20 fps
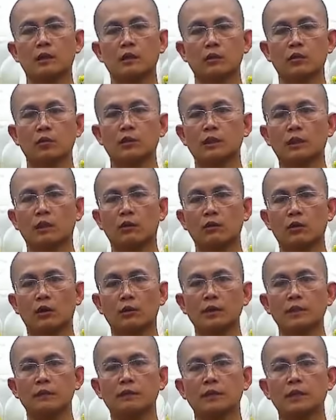Rồi sau đó
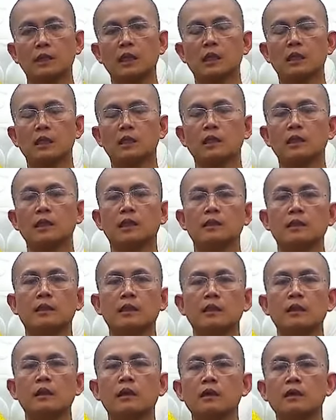mình mới để ý đến
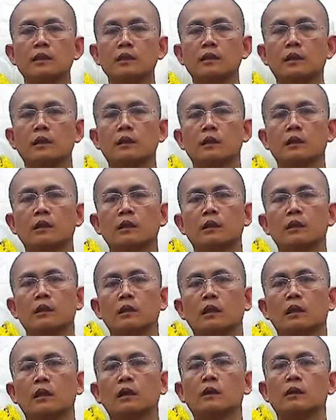cái hơi thở
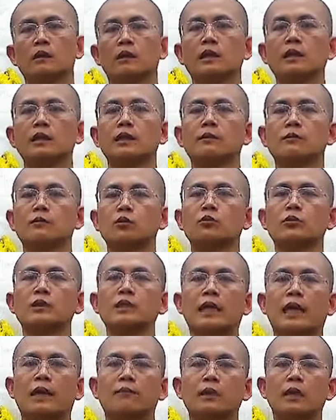ở cái điểm xúc
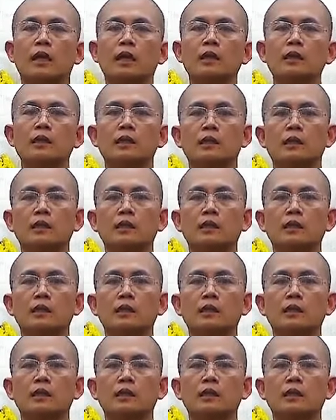chạm đấy